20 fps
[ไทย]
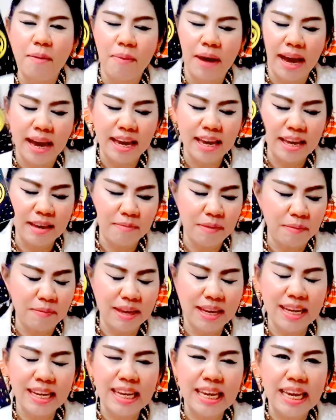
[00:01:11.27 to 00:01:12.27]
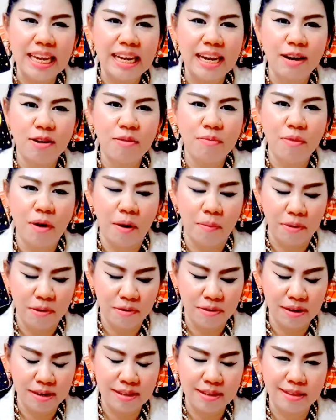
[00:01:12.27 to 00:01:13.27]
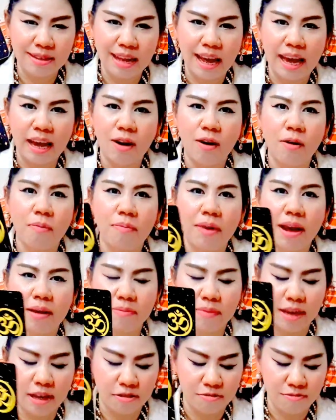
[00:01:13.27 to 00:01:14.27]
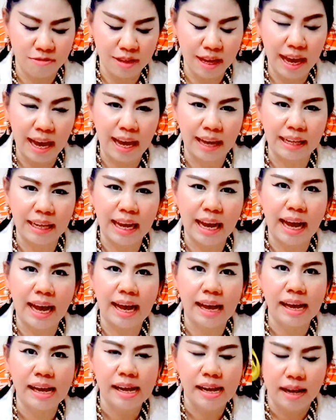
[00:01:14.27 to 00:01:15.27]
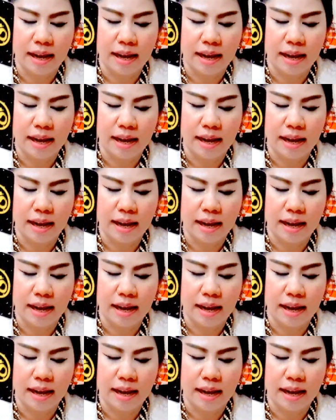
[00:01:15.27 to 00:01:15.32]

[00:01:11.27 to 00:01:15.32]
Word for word: ไพ่พระพิฆเนศนะคุณหมอเป็นคนดีไซน์ออกแบบเองทุกอย่างนะคะ